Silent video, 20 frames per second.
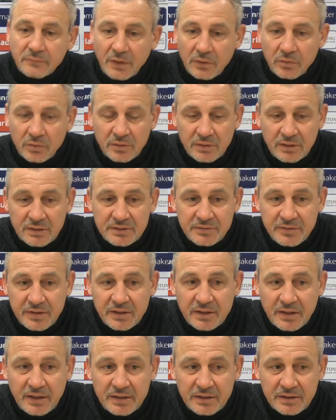Und das
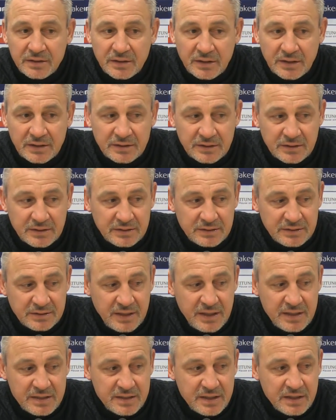wäre ein, ein
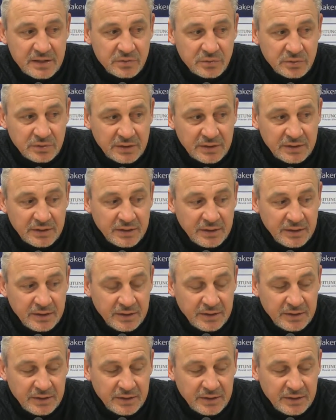sehr, sehr gute